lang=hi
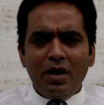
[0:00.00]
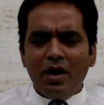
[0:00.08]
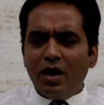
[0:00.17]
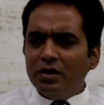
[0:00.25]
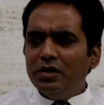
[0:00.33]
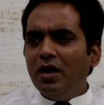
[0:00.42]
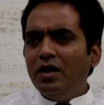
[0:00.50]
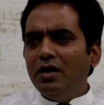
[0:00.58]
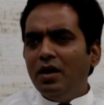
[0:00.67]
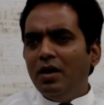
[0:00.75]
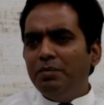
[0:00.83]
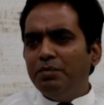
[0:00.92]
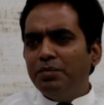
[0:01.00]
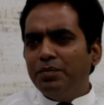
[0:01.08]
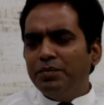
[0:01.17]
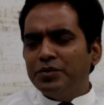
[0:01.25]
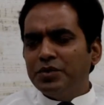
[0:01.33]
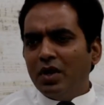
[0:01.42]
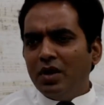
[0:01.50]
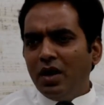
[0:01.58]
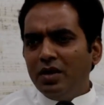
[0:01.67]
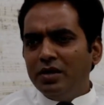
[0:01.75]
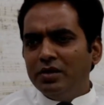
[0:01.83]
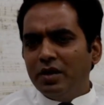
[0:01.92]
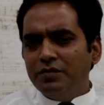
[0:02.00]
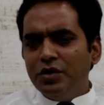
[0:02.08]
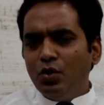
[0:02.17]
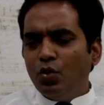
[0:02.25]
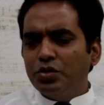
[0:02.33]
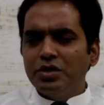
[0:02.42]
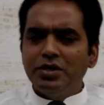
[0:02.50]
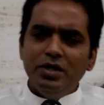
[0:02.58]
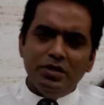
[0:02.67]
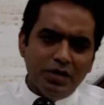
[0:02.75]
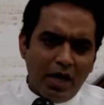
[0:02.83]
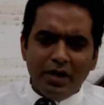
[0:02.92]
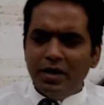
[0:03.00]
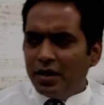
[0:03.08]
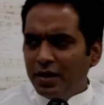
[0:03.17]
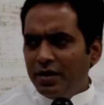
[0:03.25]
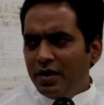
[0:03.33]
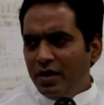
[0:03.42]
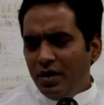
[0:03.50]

लगातार अब सरकार की तरफ से कोशिशें जारी हैं